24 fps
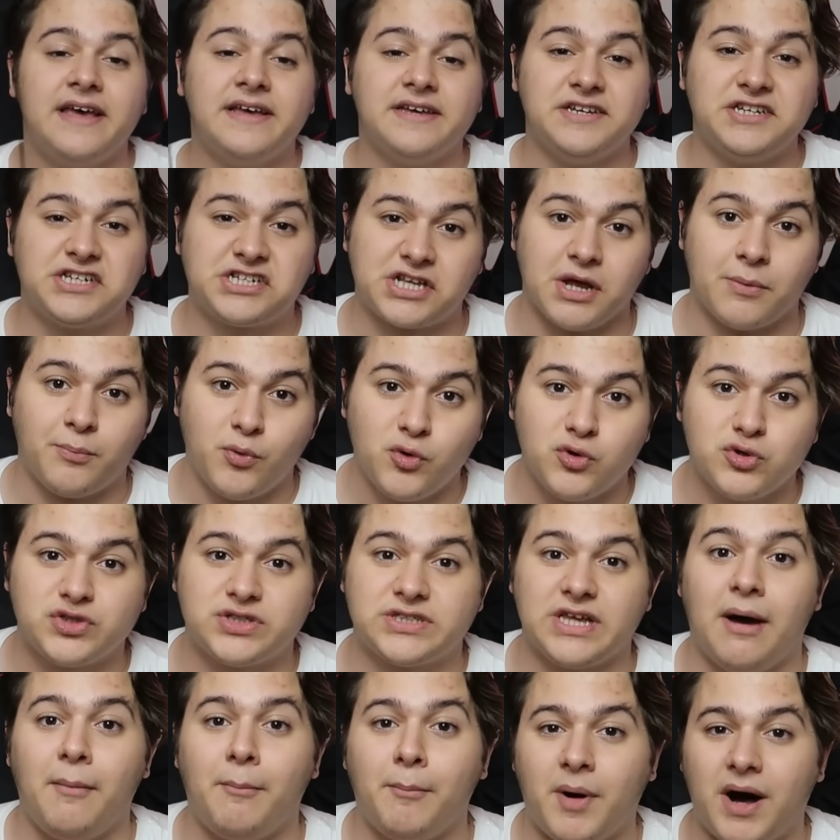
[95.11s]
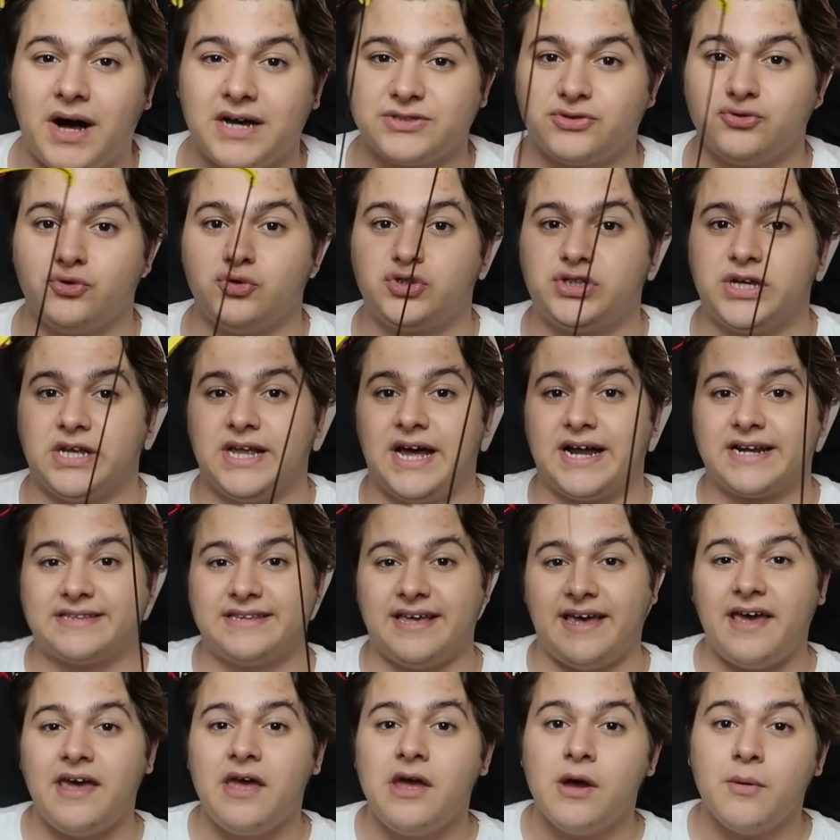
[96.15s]
İşte bu yüzden bazı
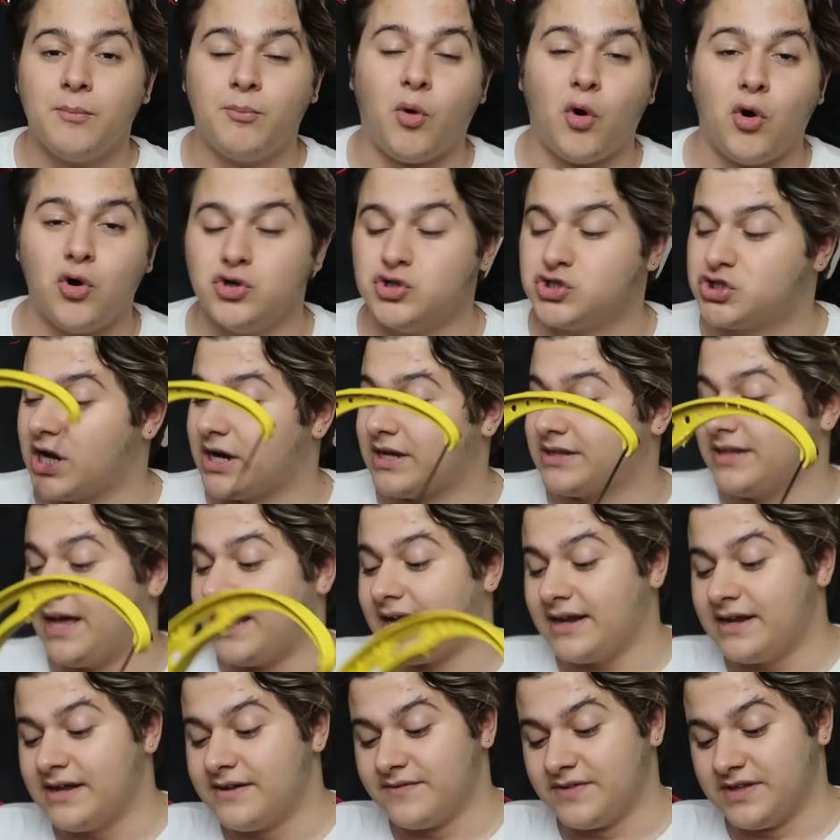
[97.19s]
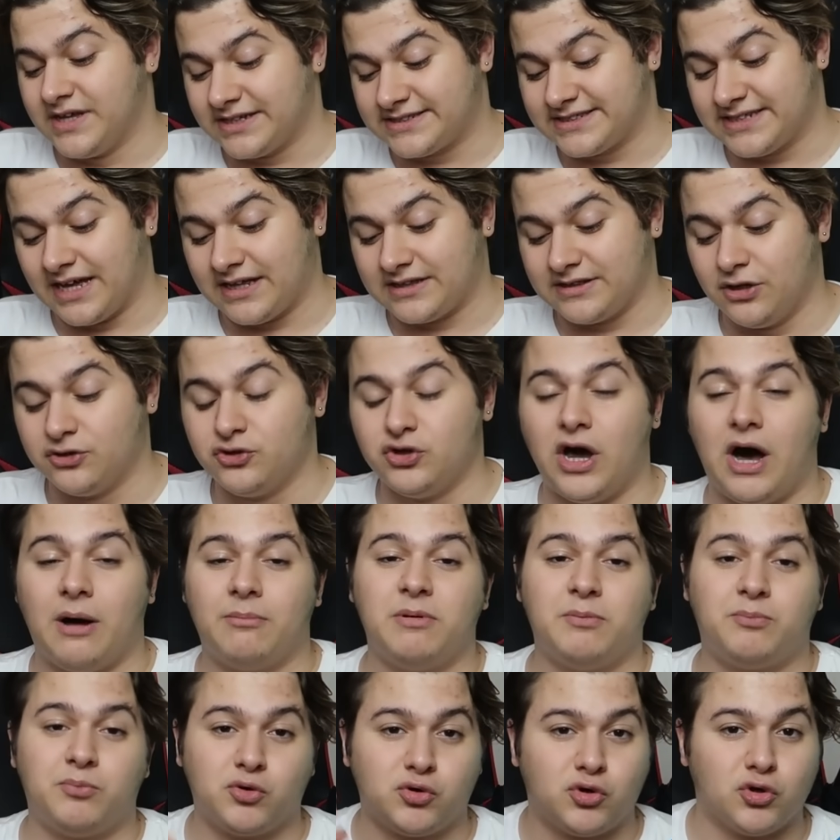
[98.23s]
ülkelerde bu oyuncaklar yasaklanıyor
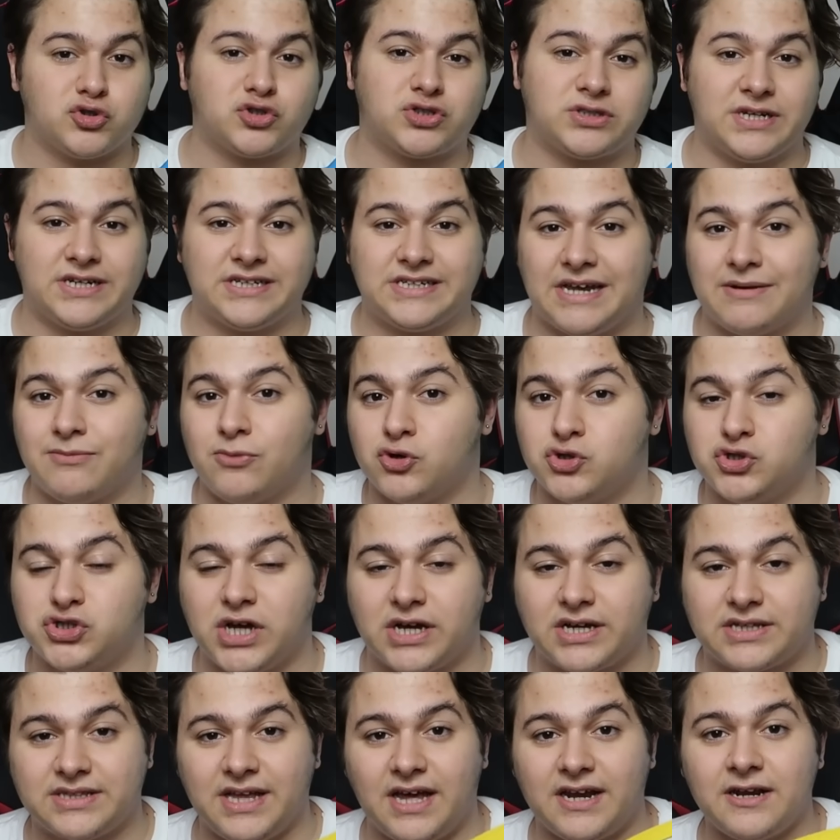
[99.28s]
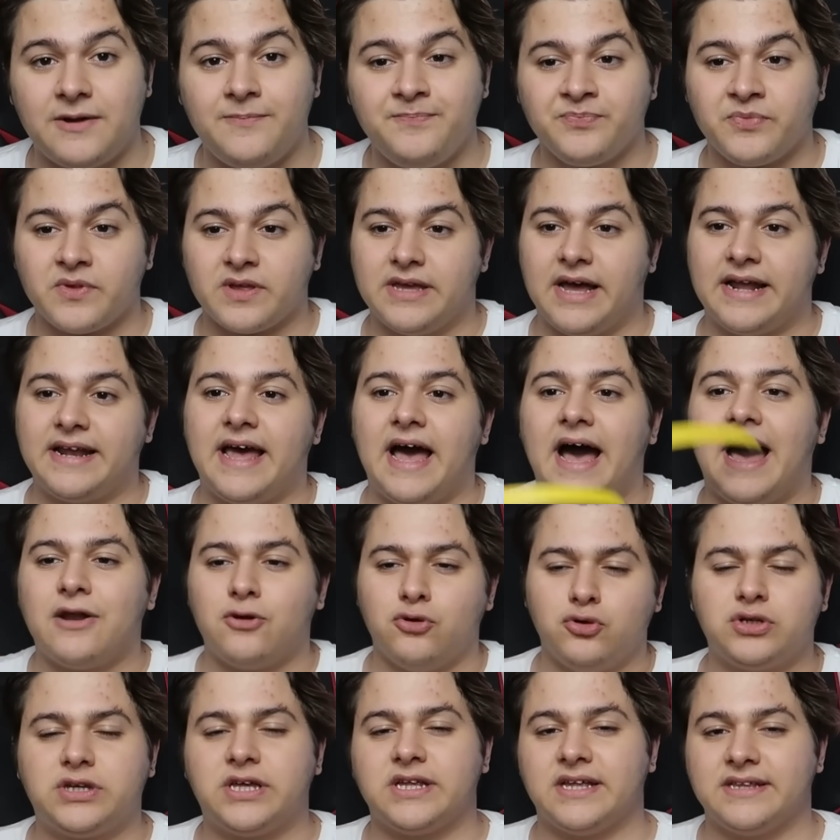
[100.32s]
abi. Bu göstereceğim oyuncaklar yani
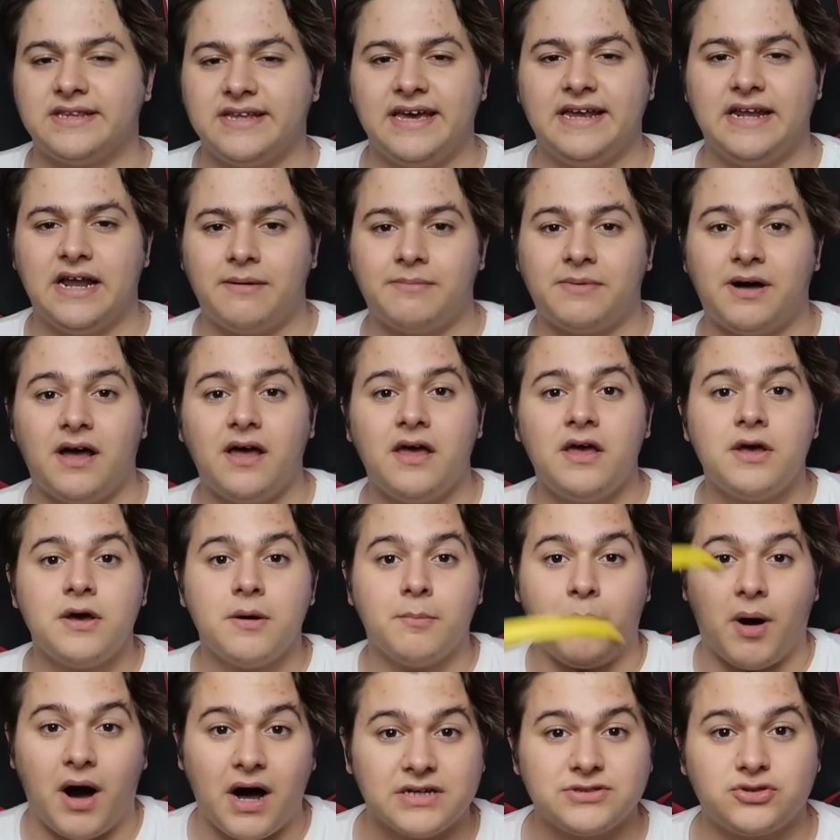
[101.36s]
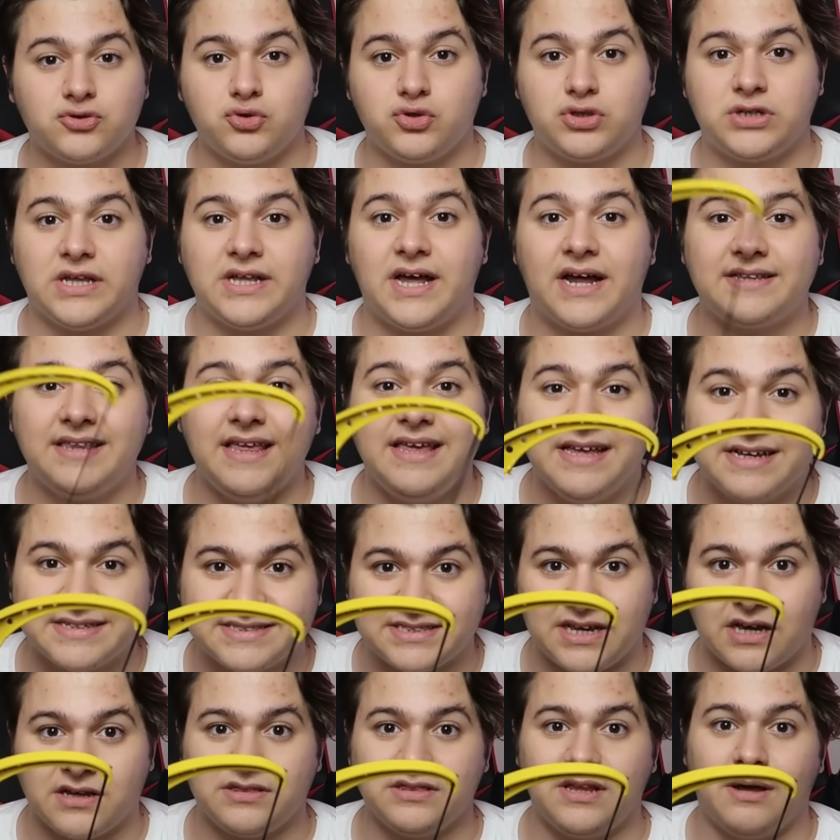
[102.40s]
her ülkede değil ama bazı ülkelerde
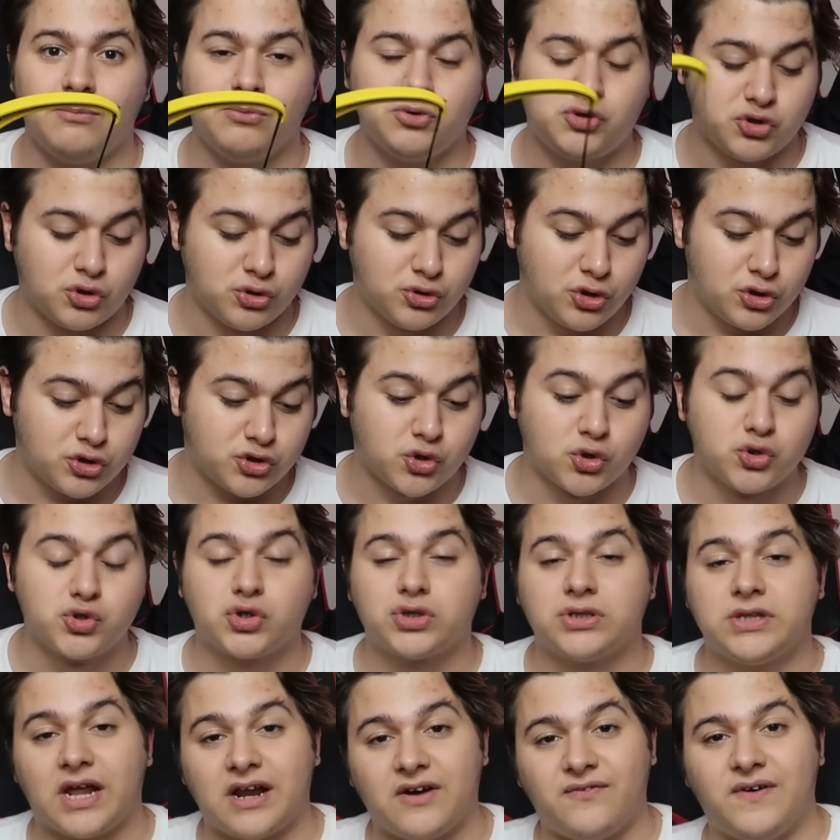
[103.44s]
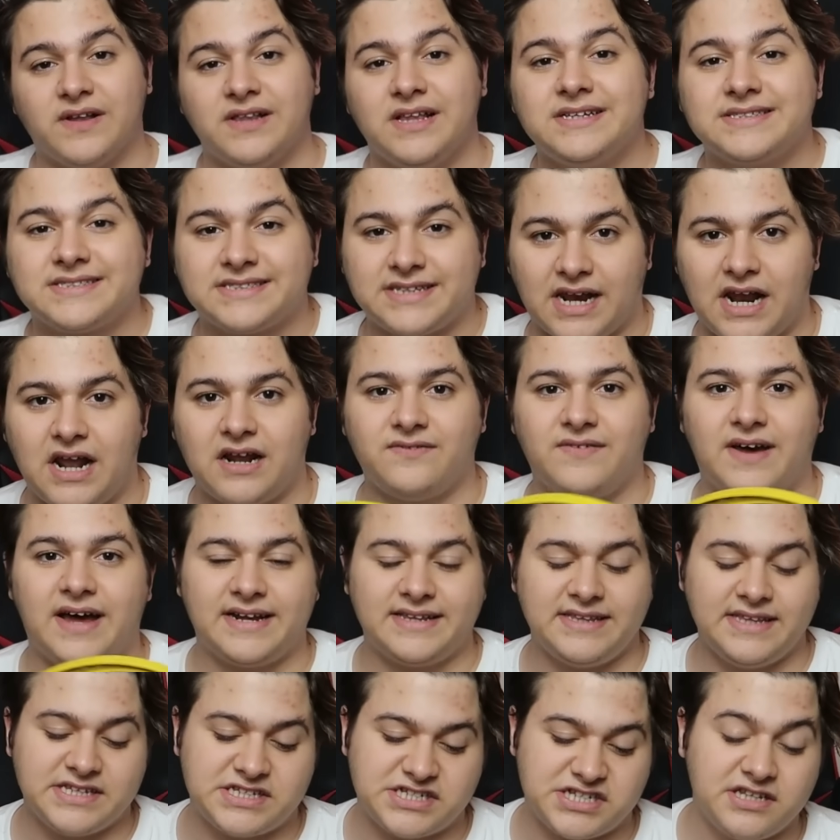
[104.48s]
yasaklanmış oluyor çocuklara falan zarar
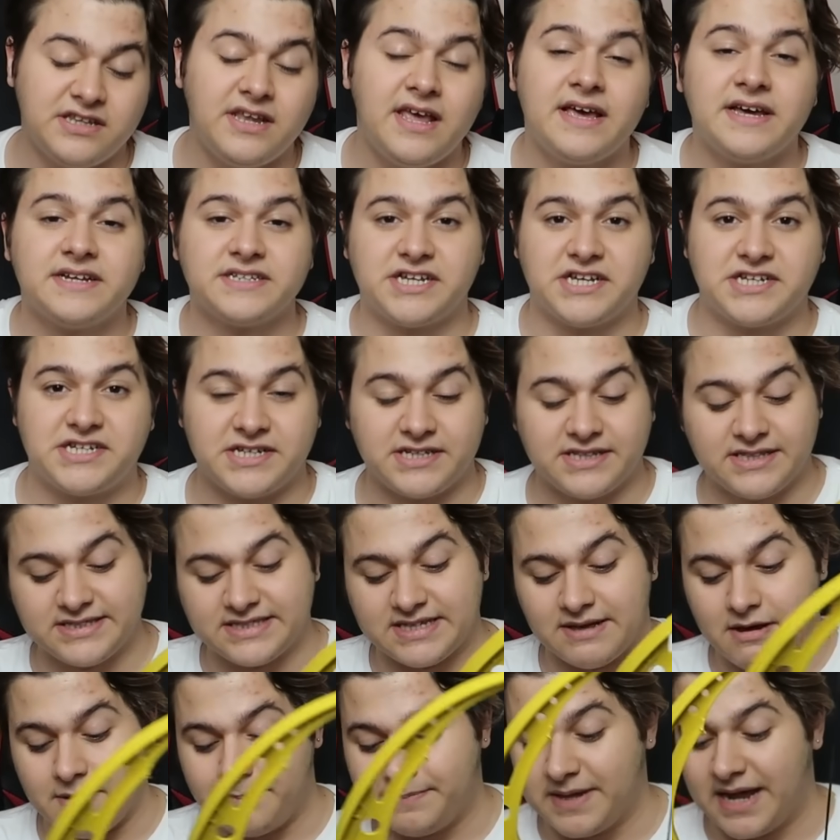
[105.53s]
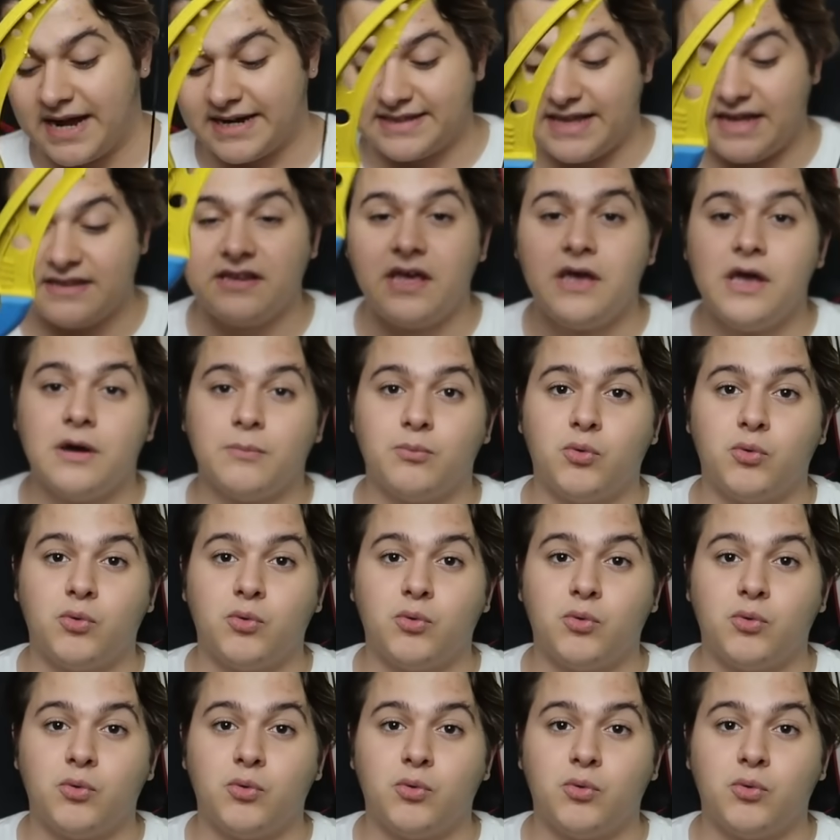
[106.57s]
verdiği için çeşitli sebeplerden